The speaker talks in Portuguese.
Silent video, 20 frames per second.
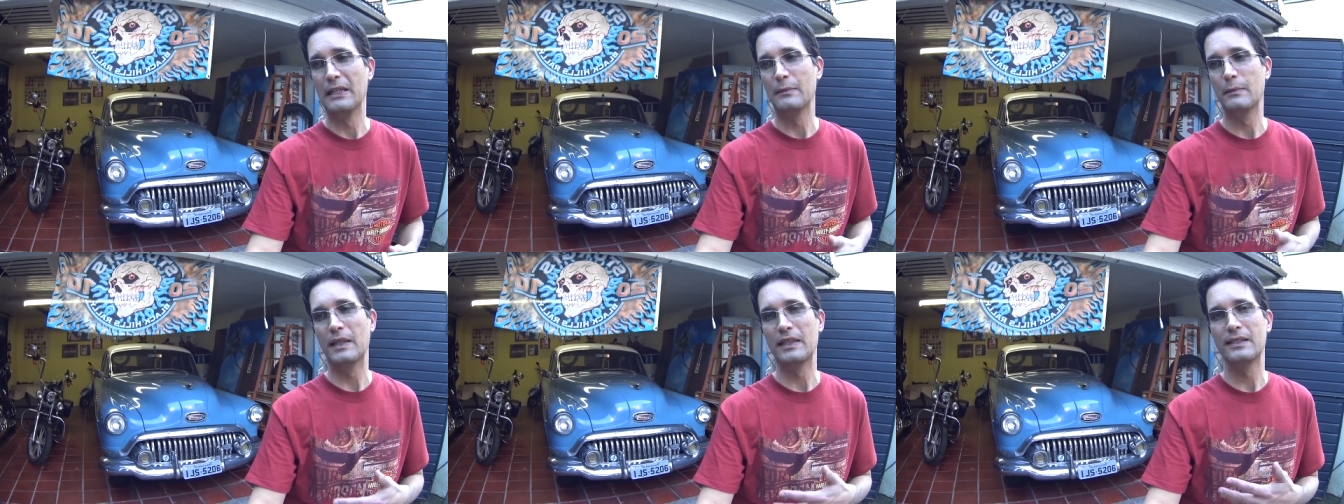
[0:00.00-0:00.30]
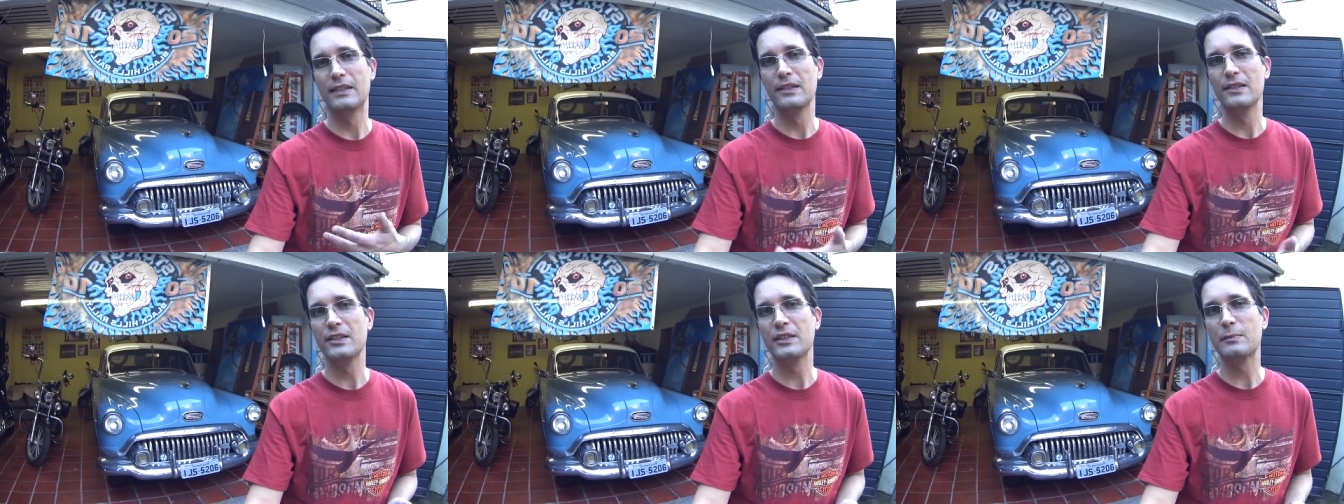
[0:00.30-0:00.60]

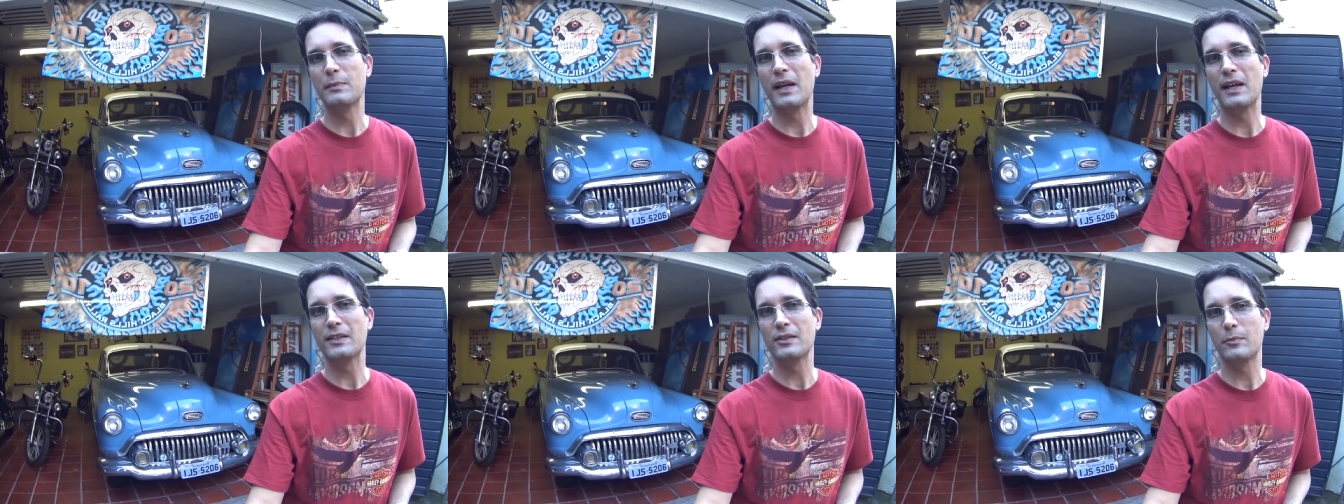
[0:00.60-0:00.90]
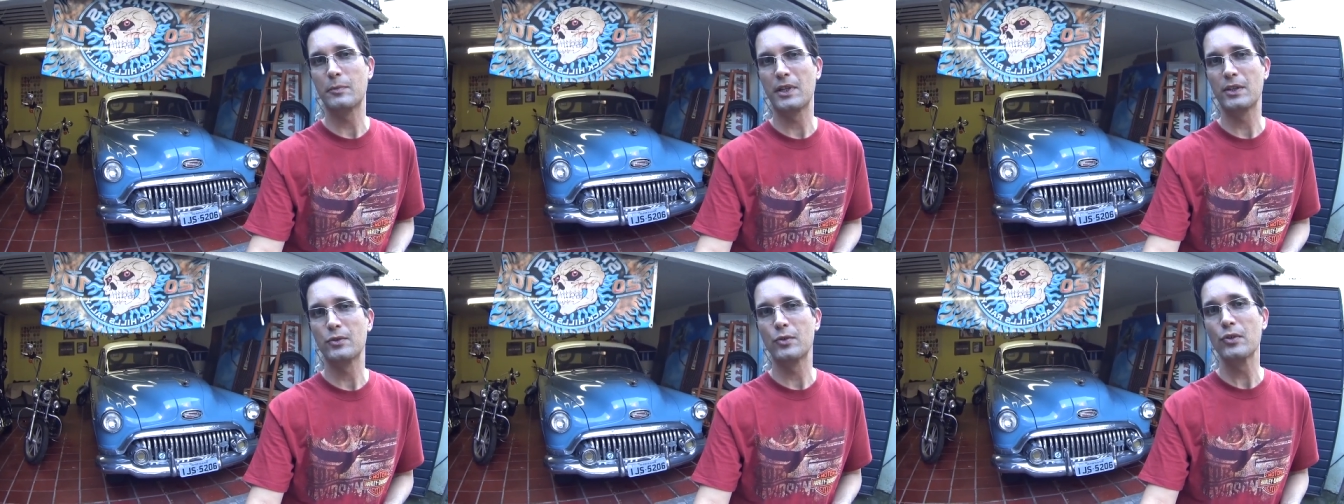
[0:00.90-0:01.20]
bastante
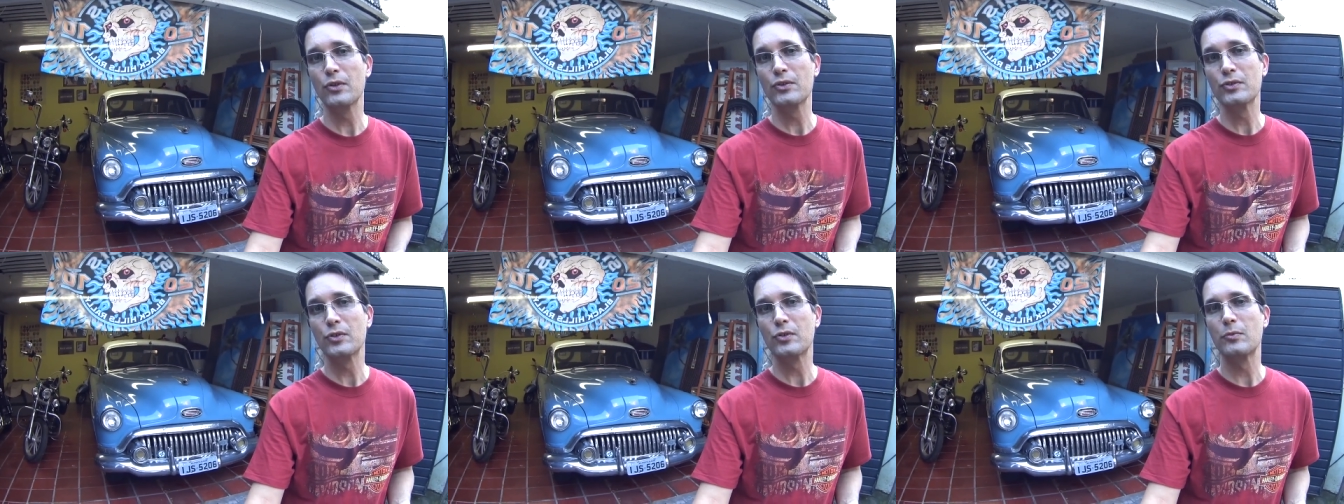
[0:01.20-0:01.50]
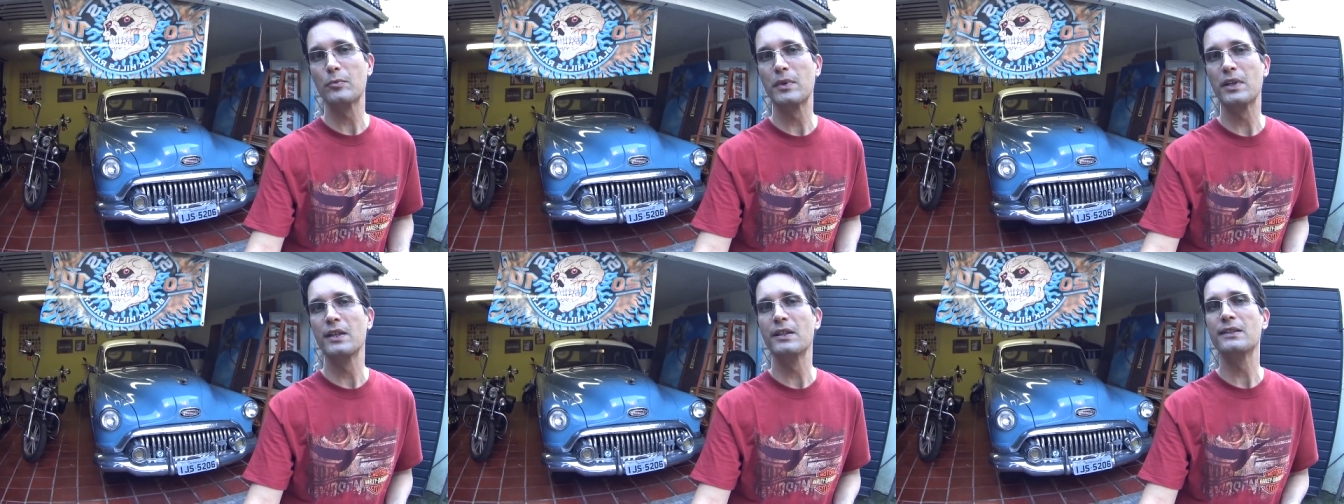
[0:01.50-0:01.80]
espaço para todos os
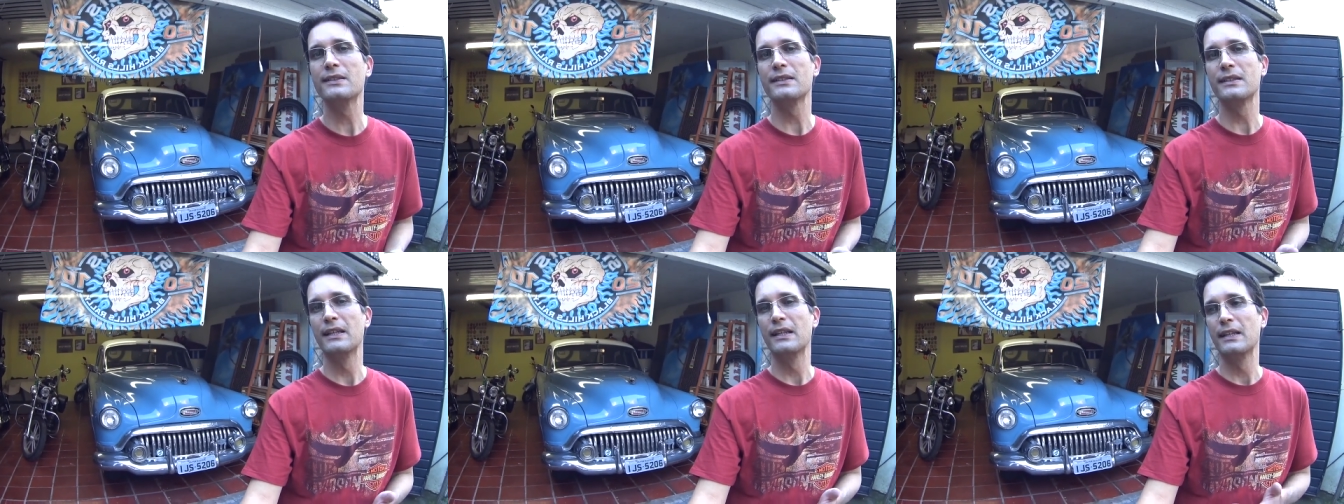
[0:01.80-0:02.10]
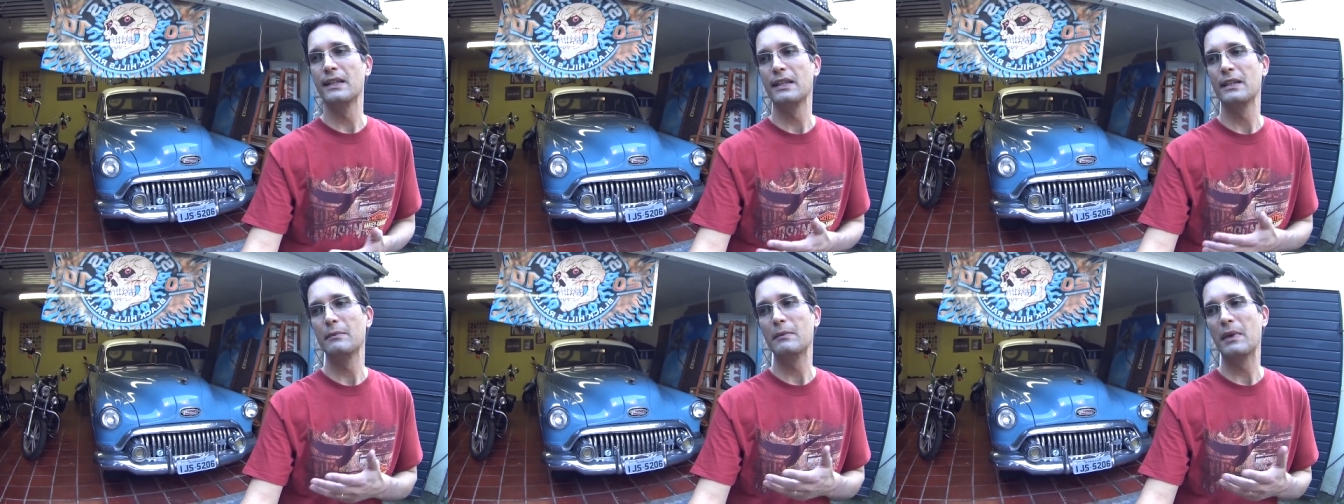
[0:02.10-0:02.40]
ocupantes e